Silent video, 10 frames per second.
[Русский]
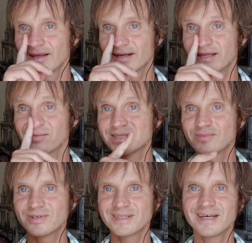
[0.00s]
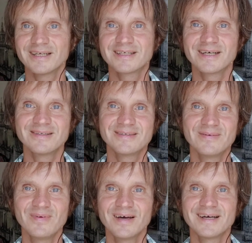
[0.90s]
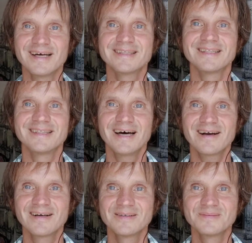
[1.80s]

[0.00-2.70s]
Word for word: И когда вы сможете открыть в себе этот дар,